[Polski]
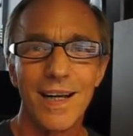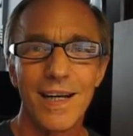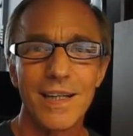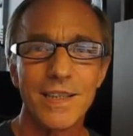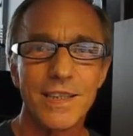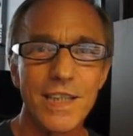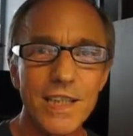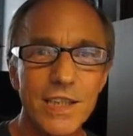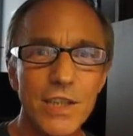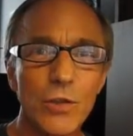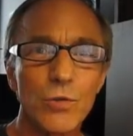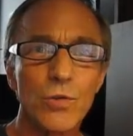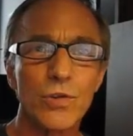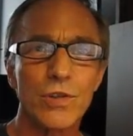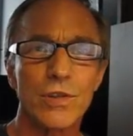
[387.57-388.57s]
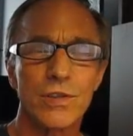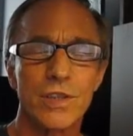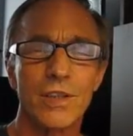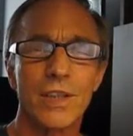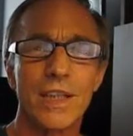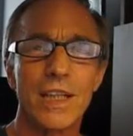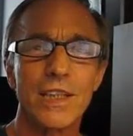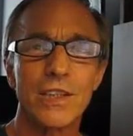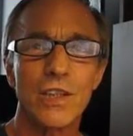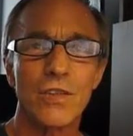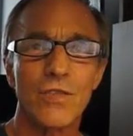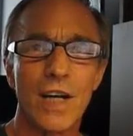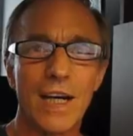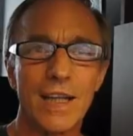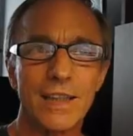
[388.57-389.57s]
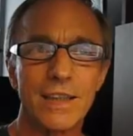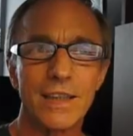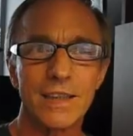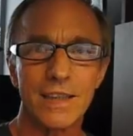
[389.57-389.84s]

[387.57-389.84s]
zinstytucjonalizowanych,